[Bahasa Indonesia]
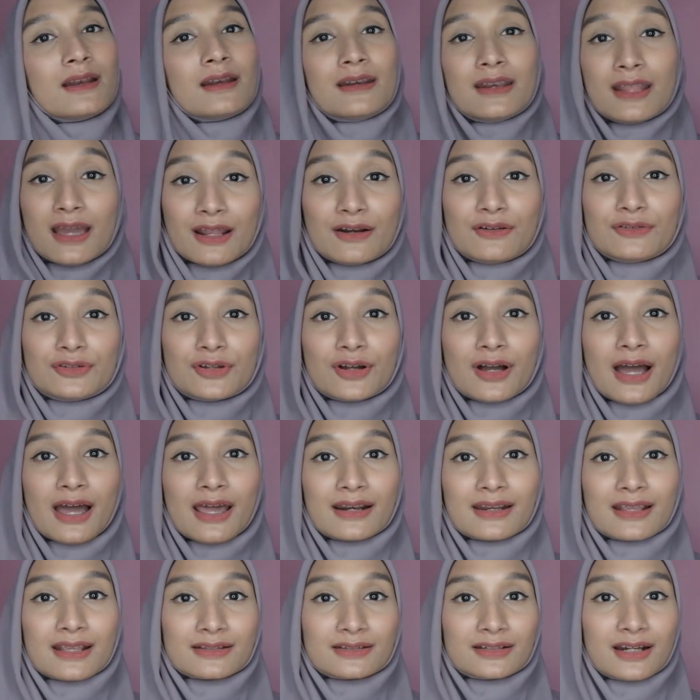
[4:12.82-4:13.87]
dan untuk
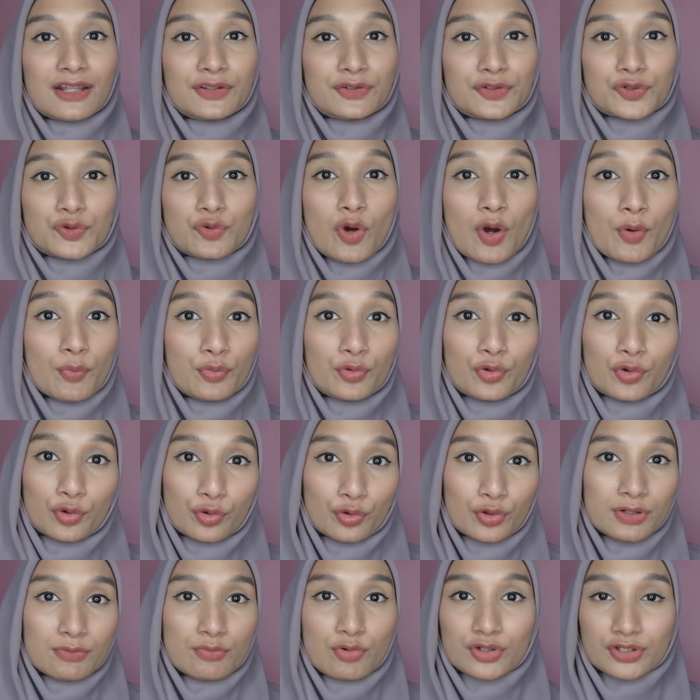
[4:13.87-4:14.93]
harga
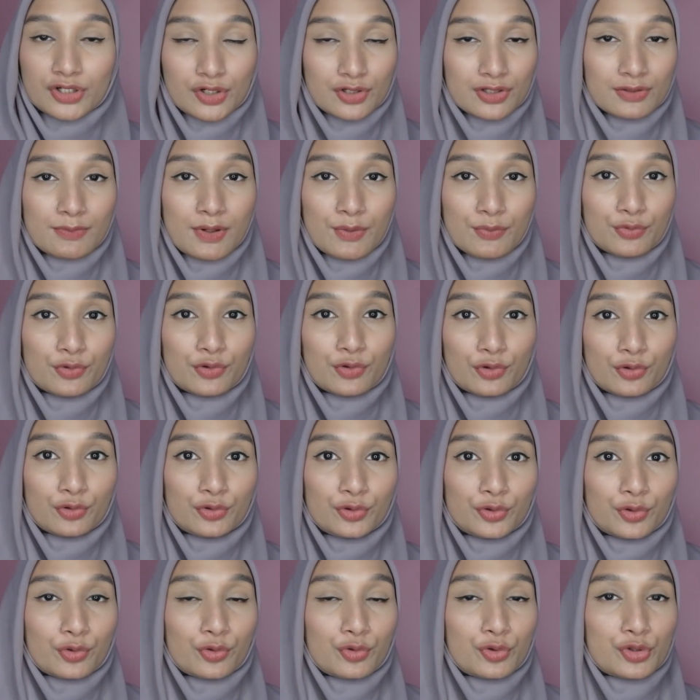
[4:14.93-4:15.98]
120 di bawah 150
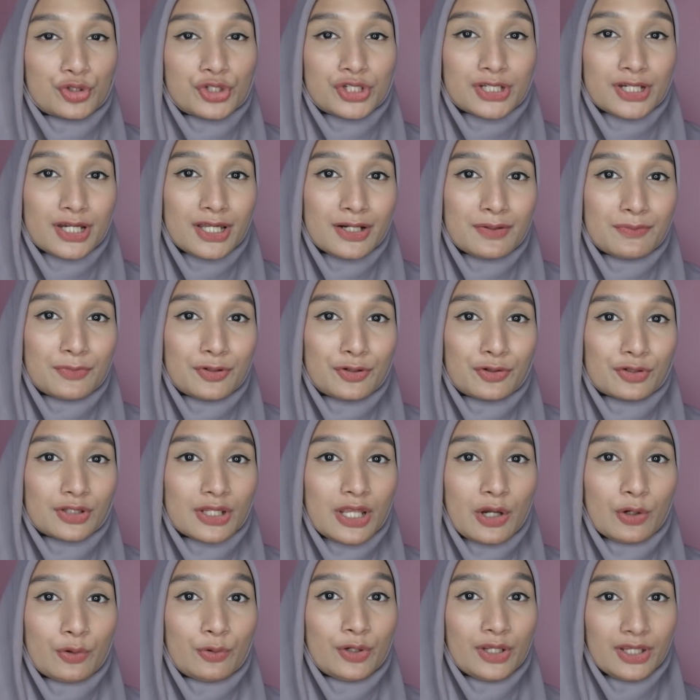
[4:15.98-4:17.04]
untuk cushion menurut
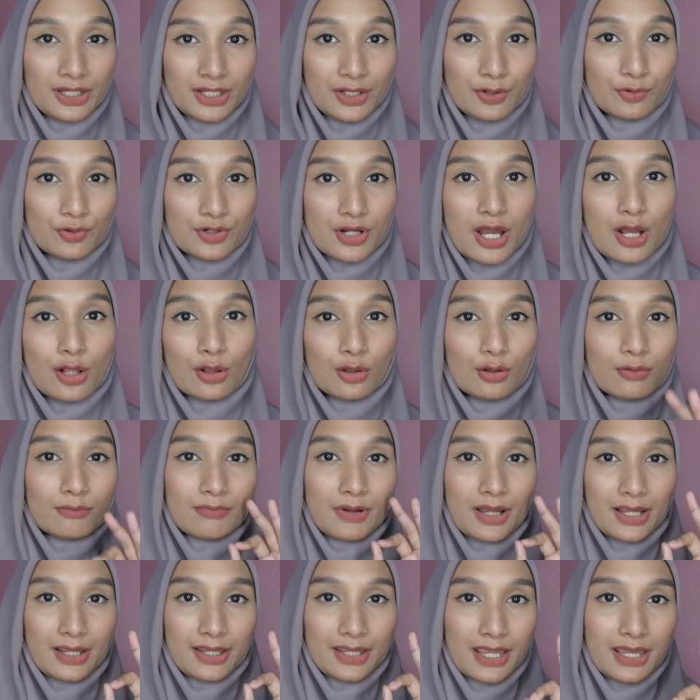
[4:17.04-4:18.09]
aku ini udah
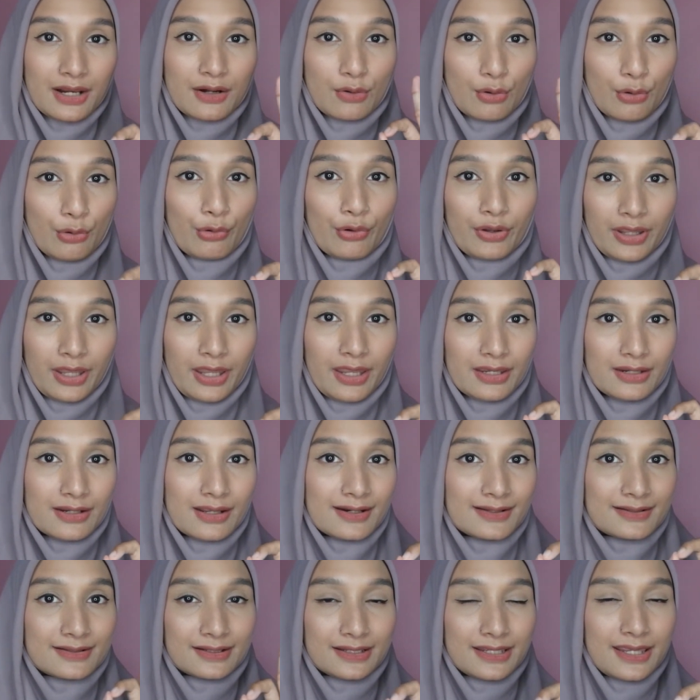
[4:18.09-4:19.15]
lumayan oke okay
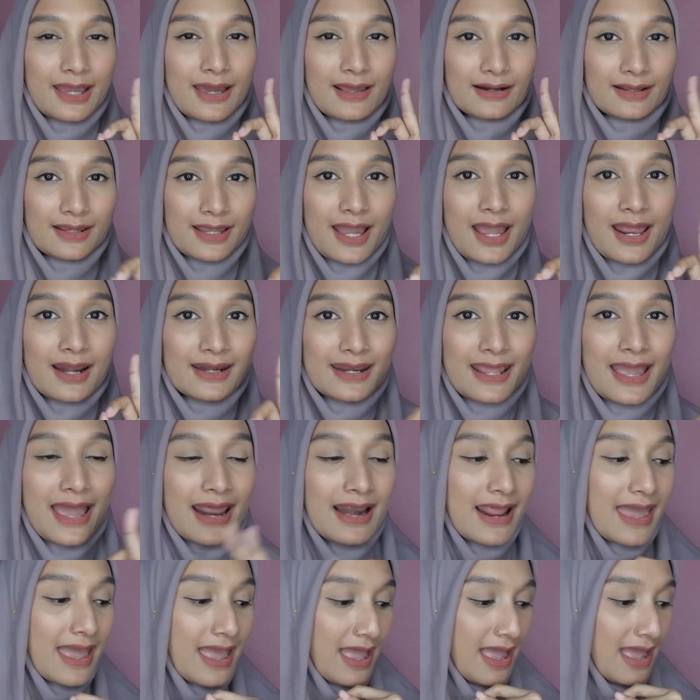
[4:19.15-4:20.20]
dari segi harga
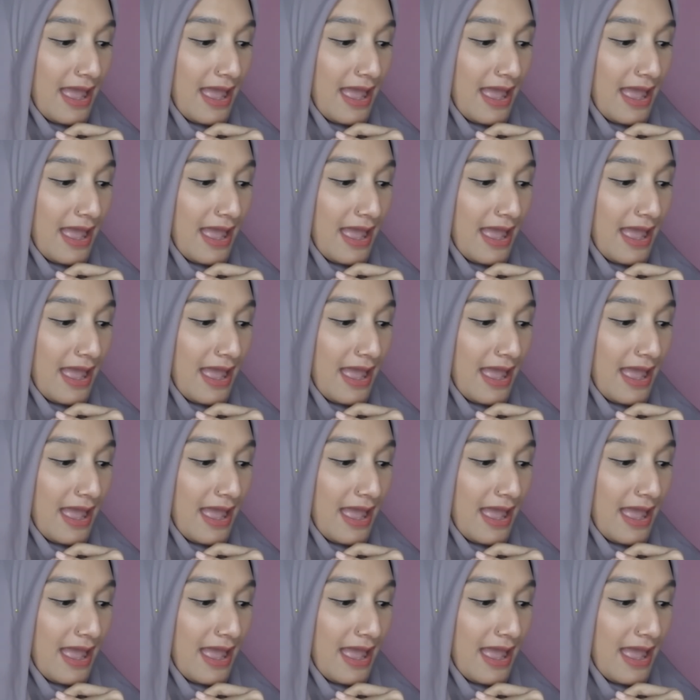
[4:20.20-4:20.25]
dan